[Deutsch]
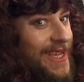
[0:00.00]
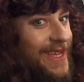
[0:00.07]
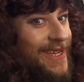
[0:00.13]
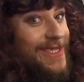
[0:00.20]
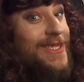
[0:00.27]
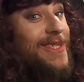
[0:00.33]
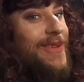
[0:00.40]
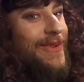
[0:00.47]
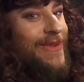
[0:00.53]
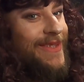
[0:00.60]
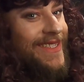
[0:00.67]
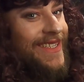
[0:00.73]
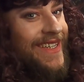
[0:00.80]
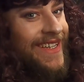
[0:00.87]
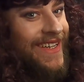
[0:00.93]
ihr
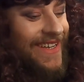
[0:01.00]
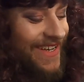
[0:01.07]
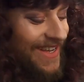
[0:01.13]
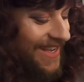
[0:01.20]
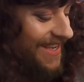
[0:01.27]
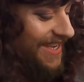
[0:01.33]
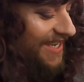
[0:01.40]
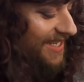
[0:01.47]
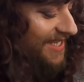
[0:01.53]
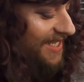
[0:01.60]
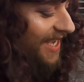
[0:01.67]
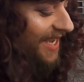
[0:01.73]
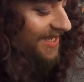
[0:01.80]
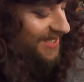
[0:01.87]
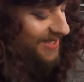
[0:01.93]
Süße. Ich
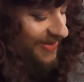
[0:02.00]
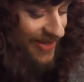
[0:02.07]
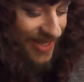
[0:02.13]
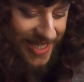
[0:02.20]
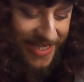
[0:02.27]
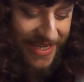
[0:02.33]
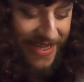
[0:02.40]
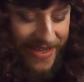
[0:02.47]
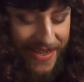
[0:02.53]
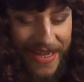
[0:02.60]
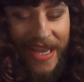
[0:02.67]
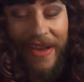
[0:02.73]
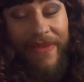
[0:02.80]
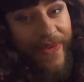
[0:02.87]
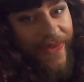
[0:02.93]
sag's euch, ne?
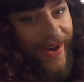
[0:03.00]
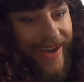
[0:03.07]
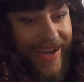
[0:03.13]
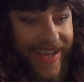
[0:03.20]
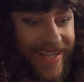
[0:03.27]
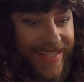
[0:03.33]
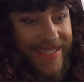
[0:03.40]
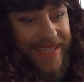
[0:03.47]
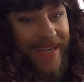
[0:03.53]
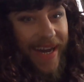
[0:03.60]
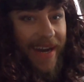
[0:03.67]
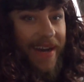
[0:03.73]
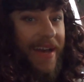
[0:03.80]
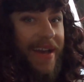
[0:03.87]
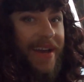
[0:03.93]
Wir fahren jetzt
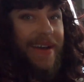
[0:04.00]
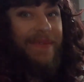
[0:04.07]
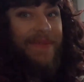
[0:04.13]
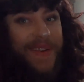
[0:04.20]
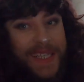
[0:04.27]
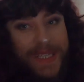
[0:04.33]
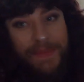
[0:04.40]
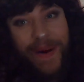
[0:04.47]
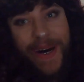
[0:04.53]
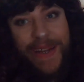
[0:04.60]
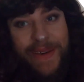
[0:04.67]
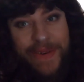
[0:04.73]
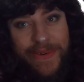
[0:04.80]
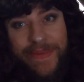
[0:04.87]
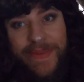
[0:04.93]
nach
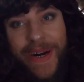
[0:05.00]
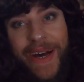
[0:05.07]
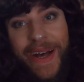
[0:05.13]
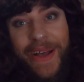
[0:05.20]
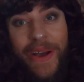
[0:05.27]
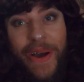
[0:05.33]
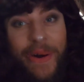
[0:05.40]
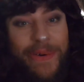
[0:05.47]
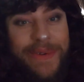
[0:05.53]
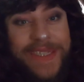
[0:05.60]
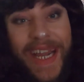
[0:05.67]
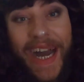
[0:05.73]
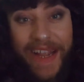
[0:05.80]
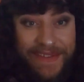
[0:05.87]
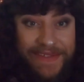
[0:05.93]
Wiesbaden rüber
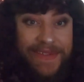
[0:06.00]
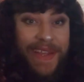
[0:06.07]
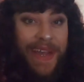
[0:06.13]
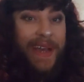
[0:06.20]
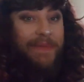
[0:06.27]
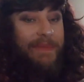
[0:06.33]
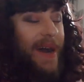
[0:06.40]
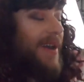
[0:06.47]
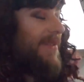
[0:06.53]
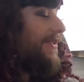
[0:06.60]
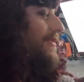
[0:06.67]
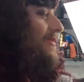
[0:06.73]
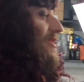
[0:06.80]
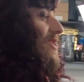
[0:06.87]
und dann machen wir